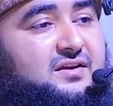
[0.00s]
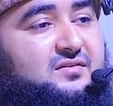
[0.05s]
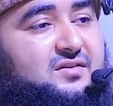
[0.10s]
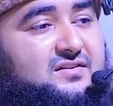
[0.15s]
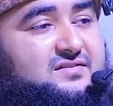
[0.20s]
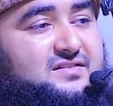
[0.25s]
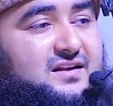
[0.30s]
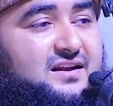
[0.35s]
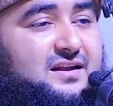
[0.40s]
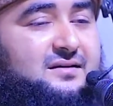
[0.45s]

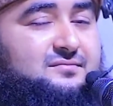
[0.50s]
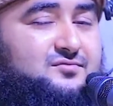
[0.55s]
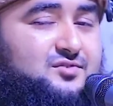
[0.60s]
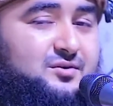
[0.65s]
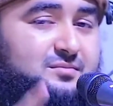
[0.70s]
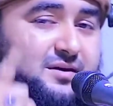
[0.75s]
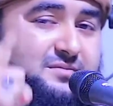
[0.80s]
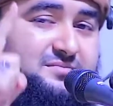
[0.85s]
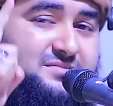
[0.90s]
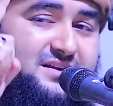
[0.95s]
আলাইসাল্লাম
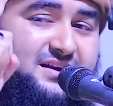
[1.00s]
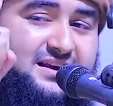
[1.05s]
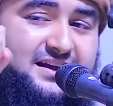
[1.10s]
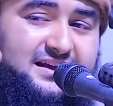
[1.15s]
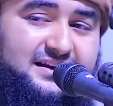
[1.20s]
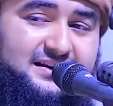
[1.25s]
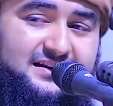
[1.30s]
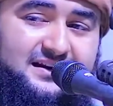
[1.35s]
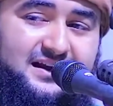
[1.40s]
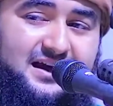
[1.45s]
জবাব
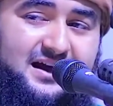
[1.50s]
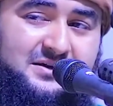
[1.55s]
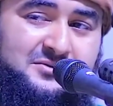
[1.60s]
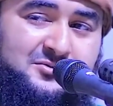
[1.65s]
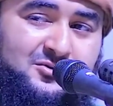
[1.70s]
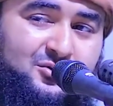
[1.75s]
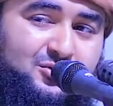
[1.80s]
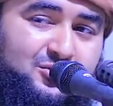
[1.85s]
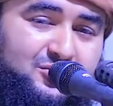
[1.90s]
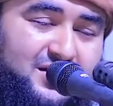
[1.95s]
দিলেন
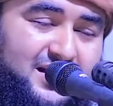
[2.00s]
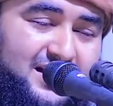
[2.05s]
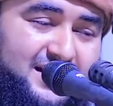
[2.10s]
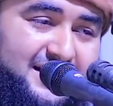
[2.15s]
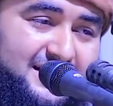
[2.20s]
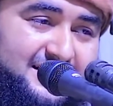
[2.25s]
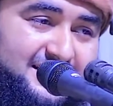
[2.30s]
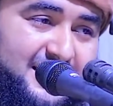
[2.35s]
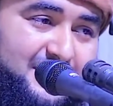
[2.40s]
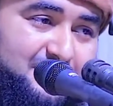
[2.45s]
আঙ্গুল
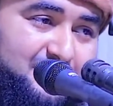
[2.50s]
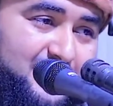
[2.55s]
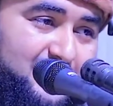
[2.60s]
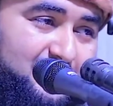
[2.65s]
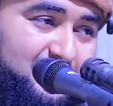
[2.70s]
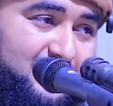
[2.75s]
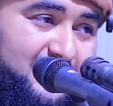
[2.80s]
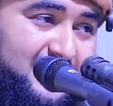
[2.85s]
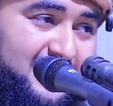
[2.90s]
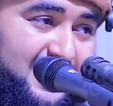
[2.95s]
উঠাইলেন তারপরে
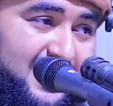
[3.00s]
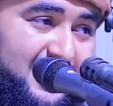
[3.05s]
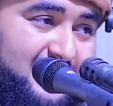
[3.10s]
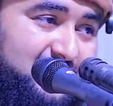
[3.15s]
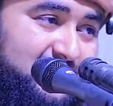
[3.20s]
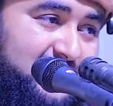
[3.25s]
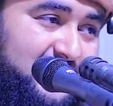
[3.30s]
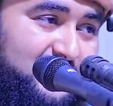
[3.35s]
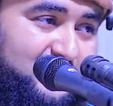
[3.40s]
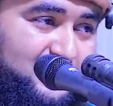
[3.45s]
বললেন
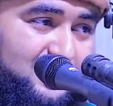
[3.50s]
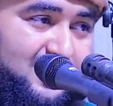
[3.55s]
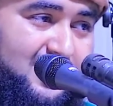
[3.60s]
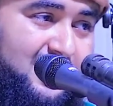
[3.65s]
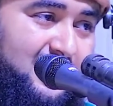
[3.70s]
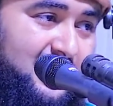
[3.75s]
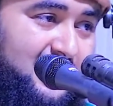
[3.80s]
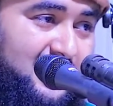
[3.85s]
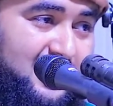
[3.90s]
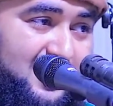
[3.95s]

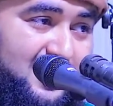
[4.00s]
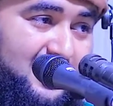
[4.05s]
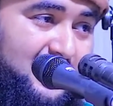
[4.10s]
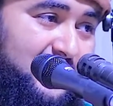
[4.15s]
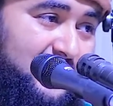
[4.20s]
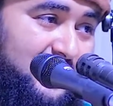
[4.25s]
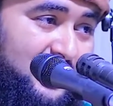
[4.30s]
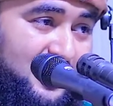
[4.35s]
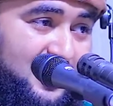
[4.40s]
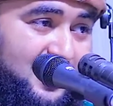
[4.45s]
আত্মাকুয়া
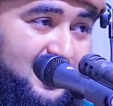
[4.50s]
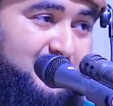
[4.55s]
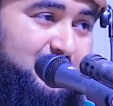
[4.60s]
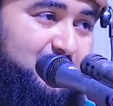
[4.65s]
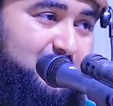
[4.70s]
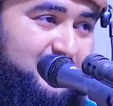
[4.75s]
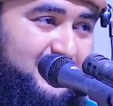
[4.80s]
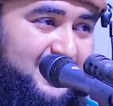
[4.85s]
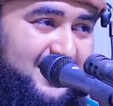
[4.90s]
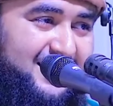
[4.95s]
হা
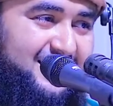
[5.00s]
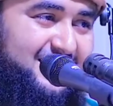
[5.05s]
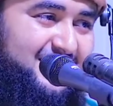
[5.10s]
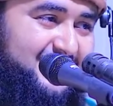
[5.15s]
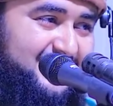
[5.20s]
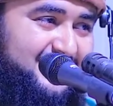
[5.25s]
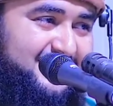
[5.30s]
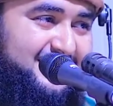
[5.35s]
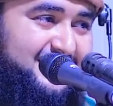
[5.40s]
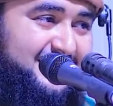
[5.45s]
হুনা
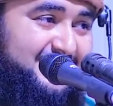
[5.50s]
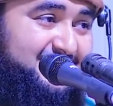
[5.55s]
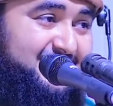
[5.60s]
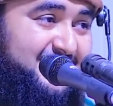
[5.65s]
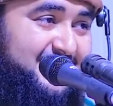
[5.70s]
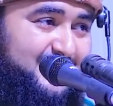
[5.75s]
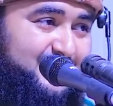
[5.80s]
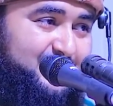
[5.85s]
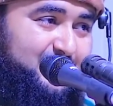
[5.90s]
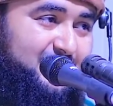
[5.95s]

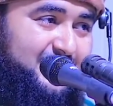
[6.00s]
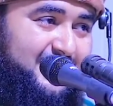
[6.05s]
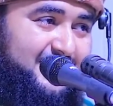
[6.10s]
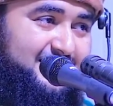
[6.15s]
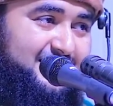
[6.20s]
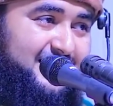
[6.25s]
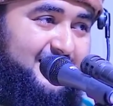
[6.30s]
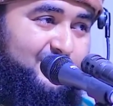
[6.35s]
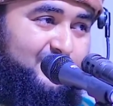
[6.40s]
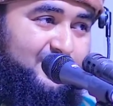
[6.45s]
ইশারা করলেন
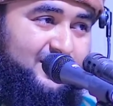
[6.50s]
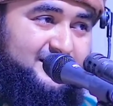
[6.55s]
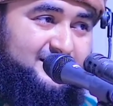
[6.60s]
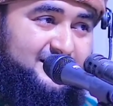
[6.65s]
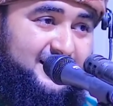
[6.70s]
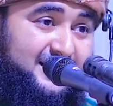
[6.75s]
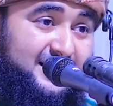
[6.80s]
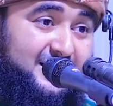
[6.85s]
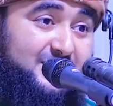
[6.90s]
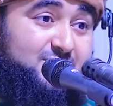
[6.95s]
তা কর
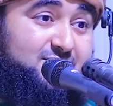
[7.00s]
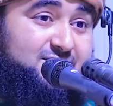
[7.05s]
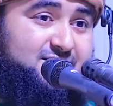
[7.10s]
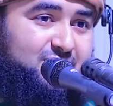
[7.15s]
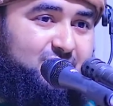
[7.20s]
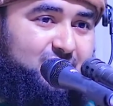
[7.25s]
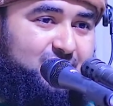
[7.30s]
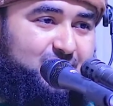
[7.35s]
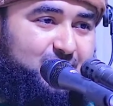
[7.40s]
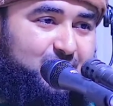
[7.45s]
জায়গা হচ্ছে
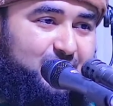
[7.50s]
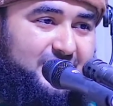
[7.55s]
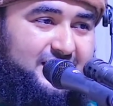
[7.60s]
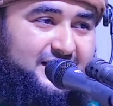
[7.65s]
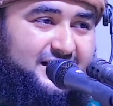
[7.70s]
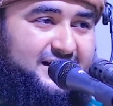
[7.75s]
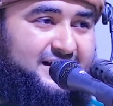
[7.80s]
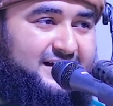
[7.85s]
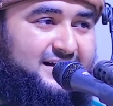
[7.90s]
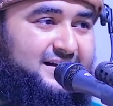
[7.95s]
অন্তরে
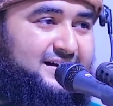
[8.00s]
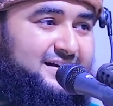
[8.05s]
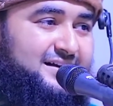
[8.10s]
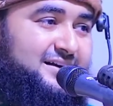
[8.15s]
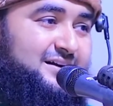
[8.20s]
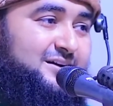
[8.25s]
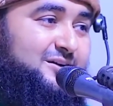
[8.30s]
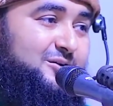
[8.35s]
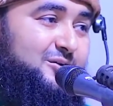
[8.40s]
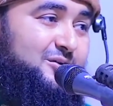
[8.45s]

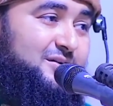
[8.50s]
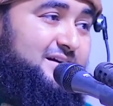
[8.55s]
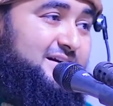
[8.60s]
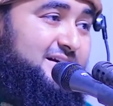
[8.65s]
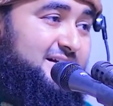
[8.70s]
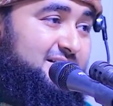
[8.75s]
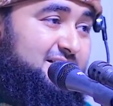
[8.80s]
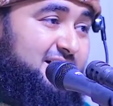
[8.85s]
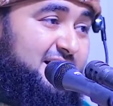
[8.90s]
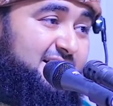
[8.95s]

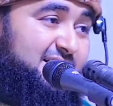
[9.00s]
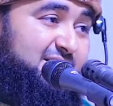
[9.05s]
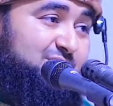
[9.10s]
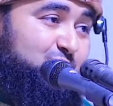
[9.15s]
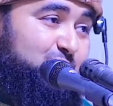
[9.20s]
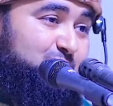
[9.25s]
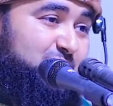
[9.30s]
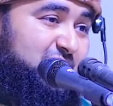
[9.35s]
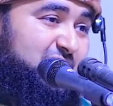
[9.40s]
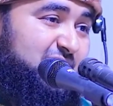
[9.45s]
অনেকে দাড়ি
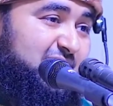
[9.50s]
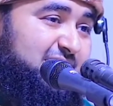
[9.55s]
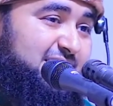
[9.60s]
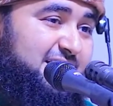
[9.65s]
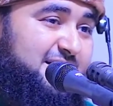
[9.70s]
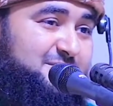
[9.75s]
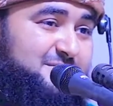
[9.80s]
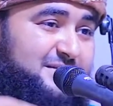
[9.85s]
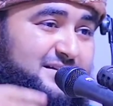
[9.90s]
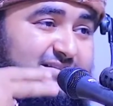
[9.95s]
টুপি নিয়ে
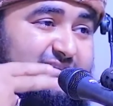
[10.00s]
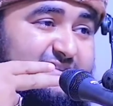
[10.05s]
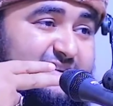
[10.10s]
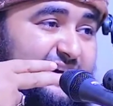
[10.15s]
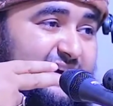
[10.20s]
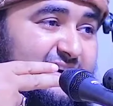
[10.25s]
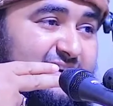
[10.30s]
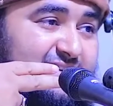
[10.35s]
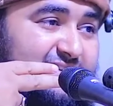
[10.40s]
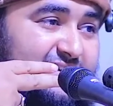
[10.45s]
দেখবেন
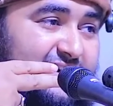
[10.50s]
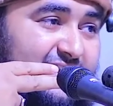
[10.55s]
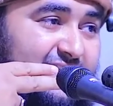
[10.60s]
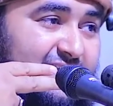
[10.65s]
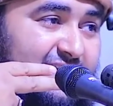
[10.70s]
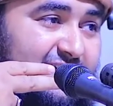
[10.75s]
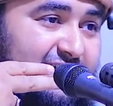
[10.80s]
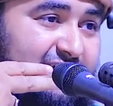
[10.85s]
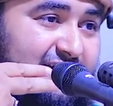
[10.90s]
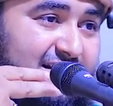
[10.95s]
সিগারেট
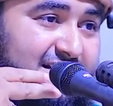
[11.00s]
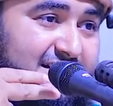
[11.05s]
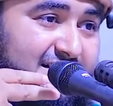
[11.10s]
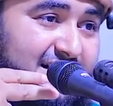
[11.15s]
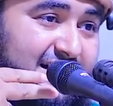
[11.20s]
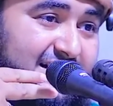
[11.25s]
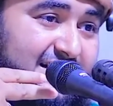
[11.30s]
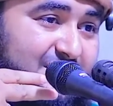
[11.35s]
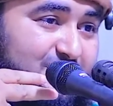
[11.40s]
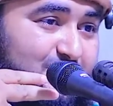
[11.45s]
খাই
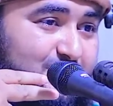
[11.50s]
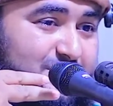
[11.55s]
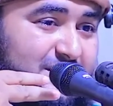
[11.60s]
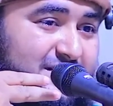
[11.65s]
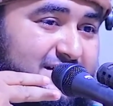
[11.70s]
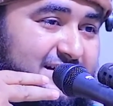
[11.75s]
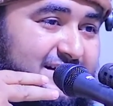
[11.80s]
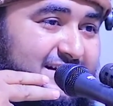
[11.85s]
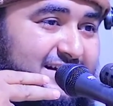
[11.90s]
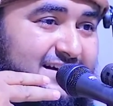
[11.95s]
দাড়ি টুপি
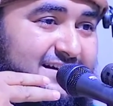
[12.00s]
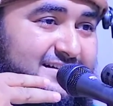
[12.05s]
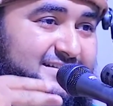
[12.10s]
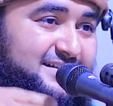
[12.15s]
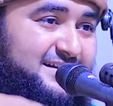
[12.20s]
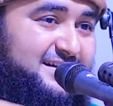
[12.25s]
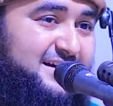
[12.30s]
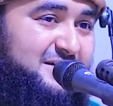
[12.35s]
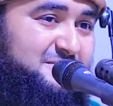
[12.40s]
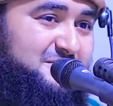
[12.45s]
ঠিকই
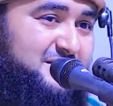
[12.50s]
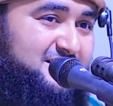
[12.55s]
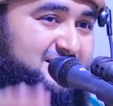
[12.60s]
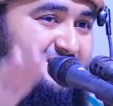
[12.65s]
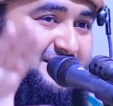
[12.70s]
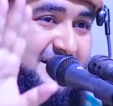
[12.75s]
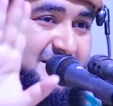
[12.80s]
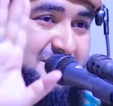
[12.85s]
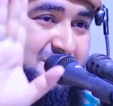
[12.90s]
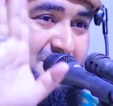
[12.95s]
আছে নামাজ
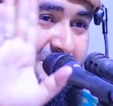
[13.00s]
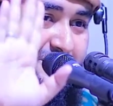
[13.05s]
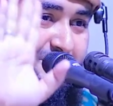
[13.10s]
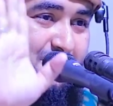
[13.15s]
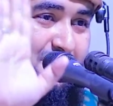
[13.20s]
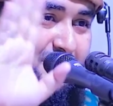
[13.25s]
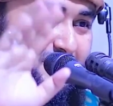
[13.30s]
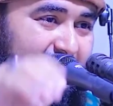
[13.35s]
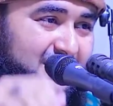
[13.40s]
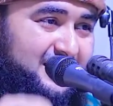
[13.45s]
ঠিক মতো
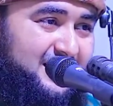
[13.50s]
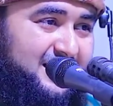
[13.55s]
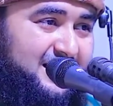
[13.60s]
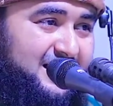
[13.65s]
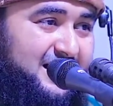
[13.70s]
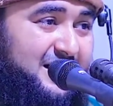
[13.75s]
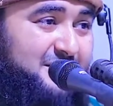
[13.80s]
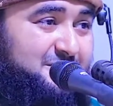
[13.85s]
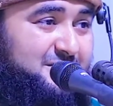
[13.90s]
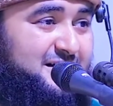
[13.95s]
পড়ে না
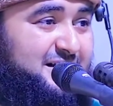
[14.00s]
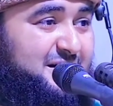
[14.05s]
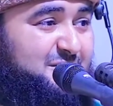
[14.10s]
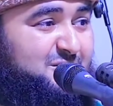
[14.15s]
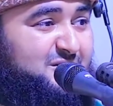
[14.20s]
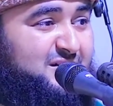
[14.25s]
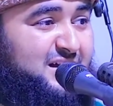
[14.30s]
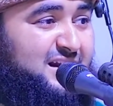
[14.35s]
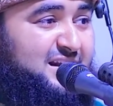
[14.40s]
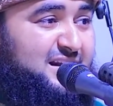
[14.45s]
আবার
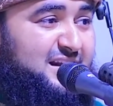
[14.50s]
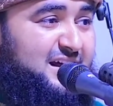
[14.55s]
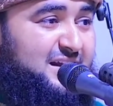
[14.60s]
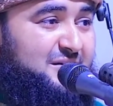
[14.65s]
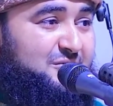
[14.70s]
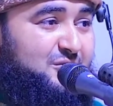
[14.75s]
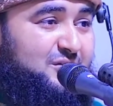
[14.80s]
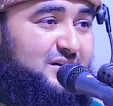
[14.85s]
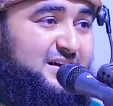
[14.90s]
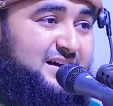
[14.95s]
এমন
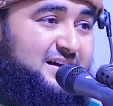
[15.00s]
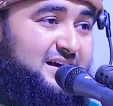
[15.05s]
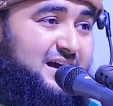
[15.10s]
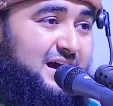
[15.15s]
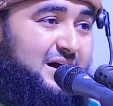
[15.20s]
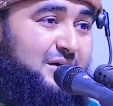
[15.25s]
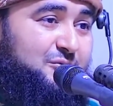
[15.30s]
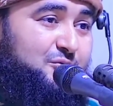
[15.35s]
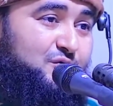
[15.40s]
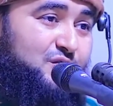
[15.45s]
আল্লাহর অনেক
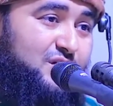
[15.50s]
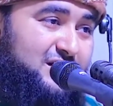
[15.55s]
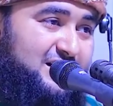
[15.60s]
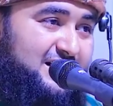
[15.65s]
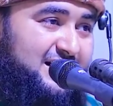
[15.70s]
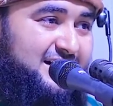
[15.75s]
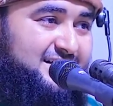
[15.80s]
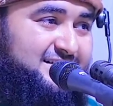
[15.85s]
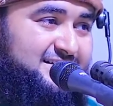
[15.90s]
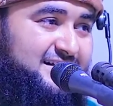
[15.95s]

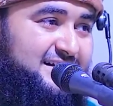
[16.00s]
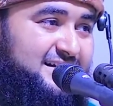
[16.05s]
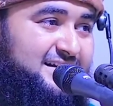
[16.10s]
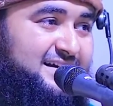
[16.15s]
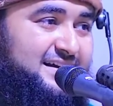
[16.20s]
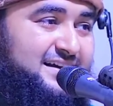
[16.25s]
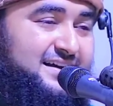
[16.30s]
বলি আছে